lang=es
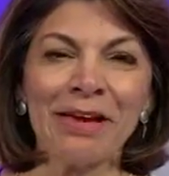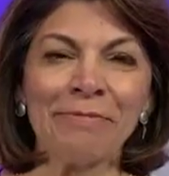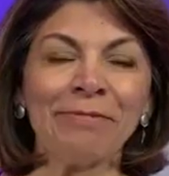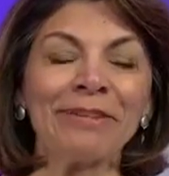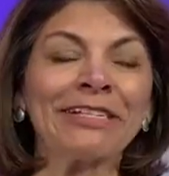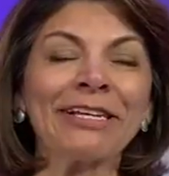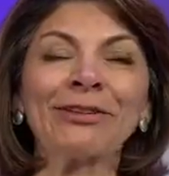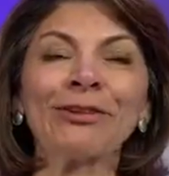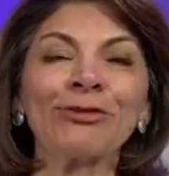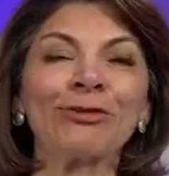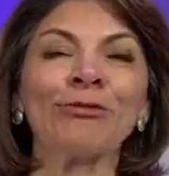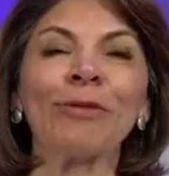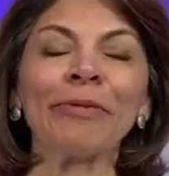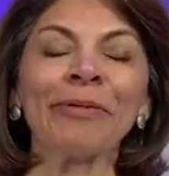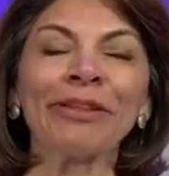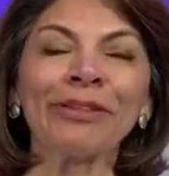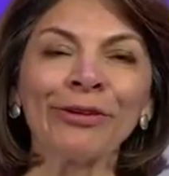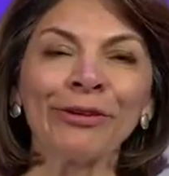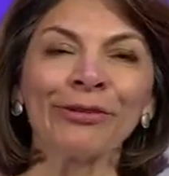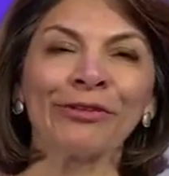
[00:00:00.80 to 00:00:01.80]
Me siento
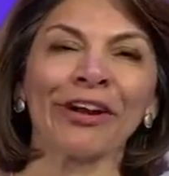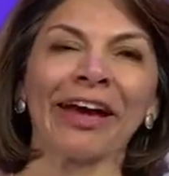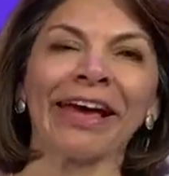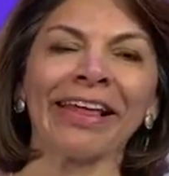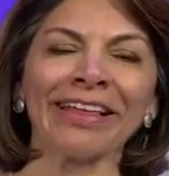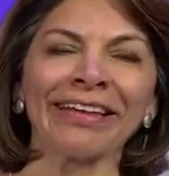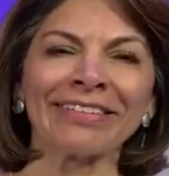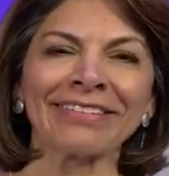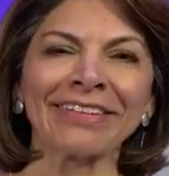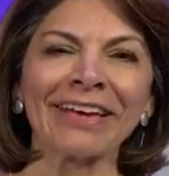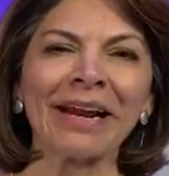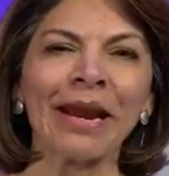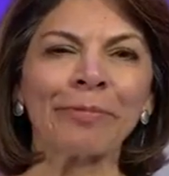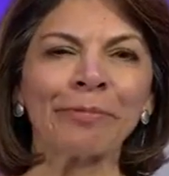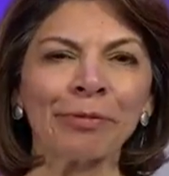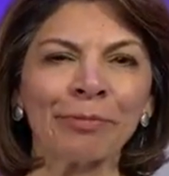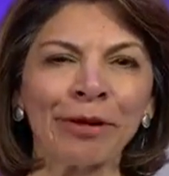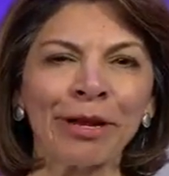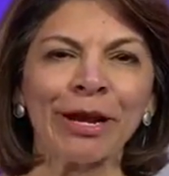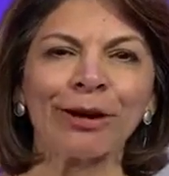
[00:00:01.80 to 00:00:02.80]
sumamente honrada de ser la
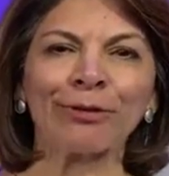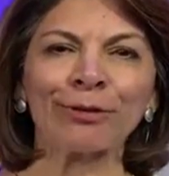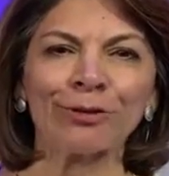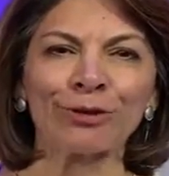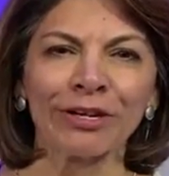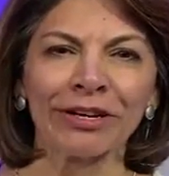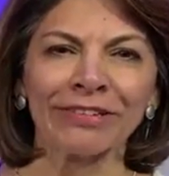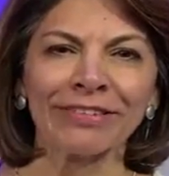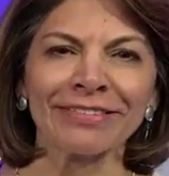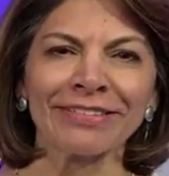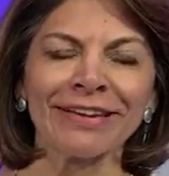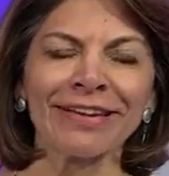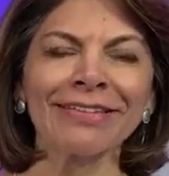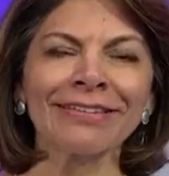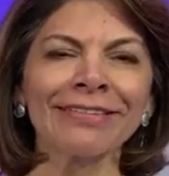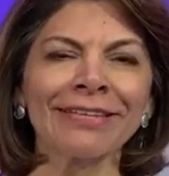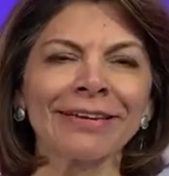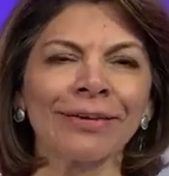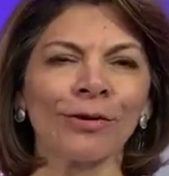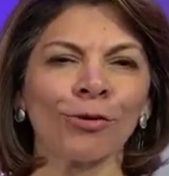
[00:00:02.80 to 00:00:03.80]
primera
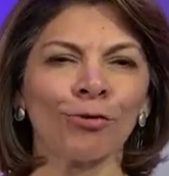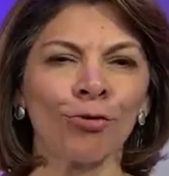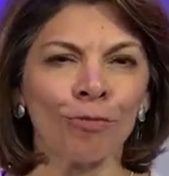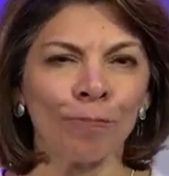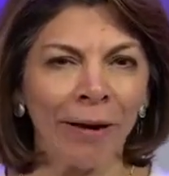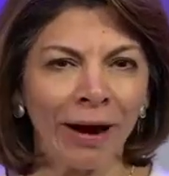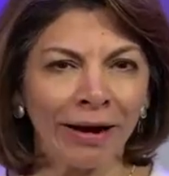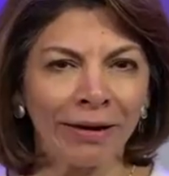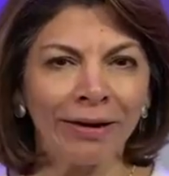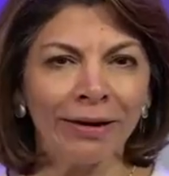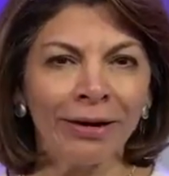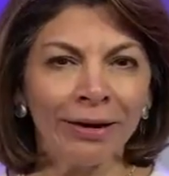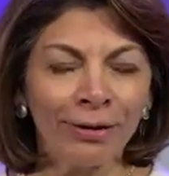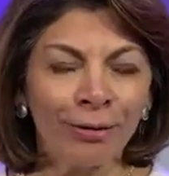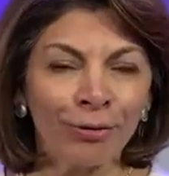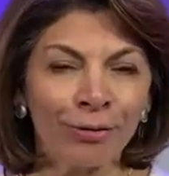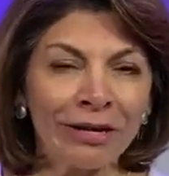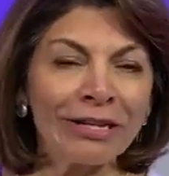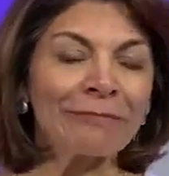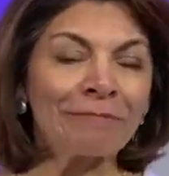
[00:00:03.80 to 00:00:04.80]
costarricense que ocupa
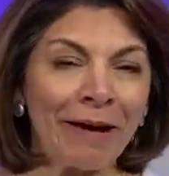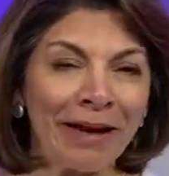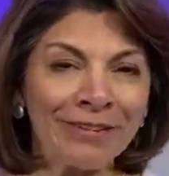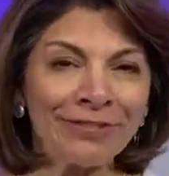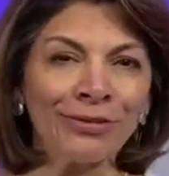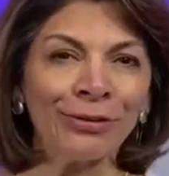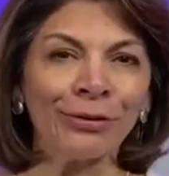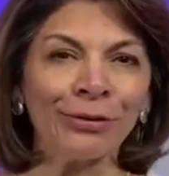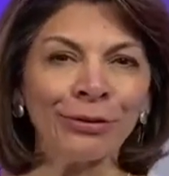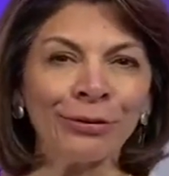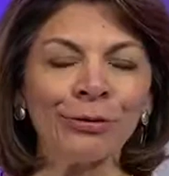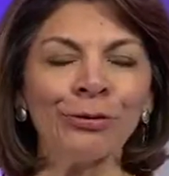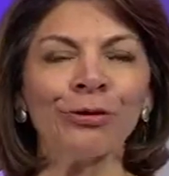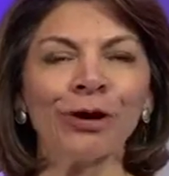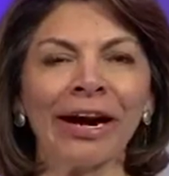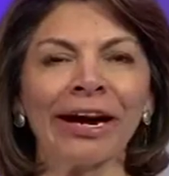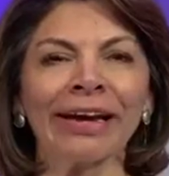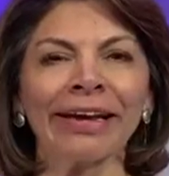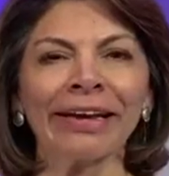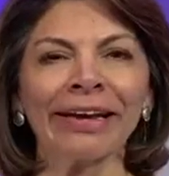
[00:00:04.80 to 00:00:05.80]
un espacio, un
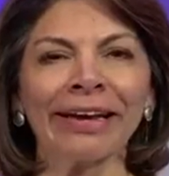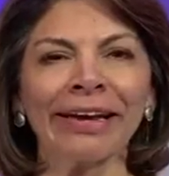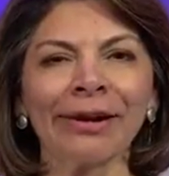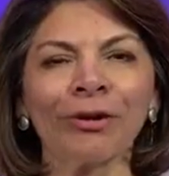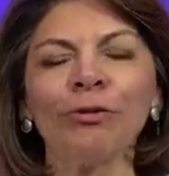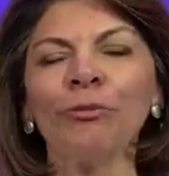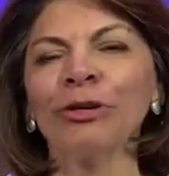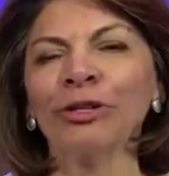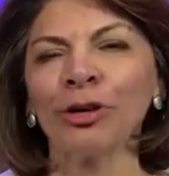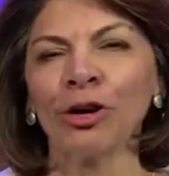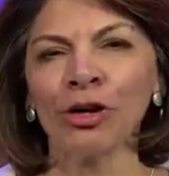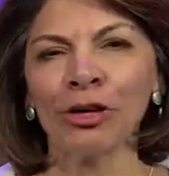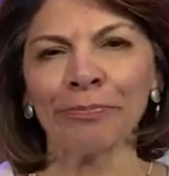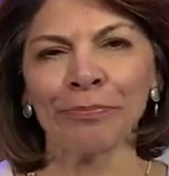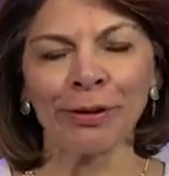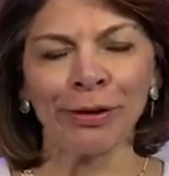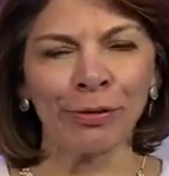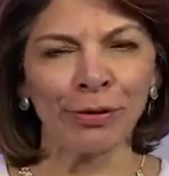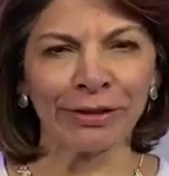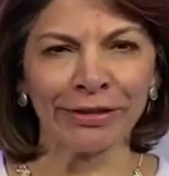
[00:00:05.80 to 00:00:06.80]
lugar en el Comité
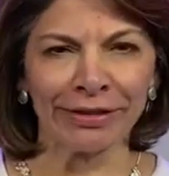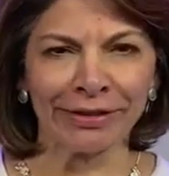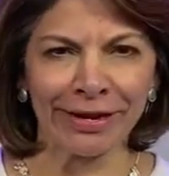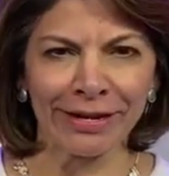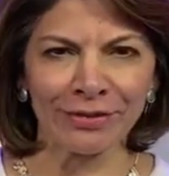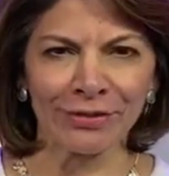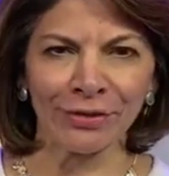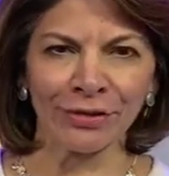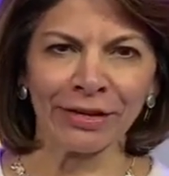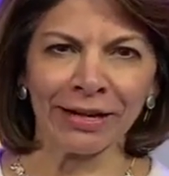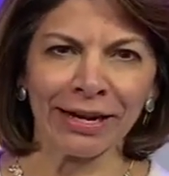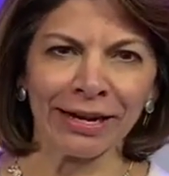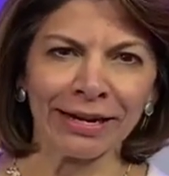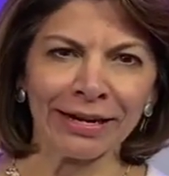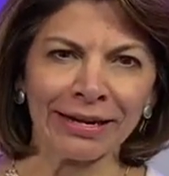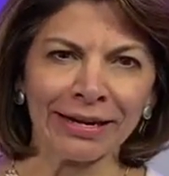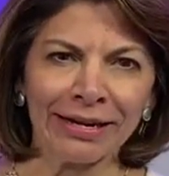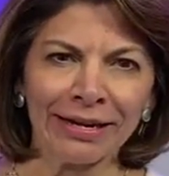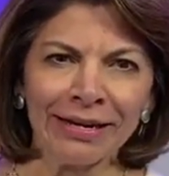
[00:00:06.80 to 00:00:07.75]
Olímpico Internacional.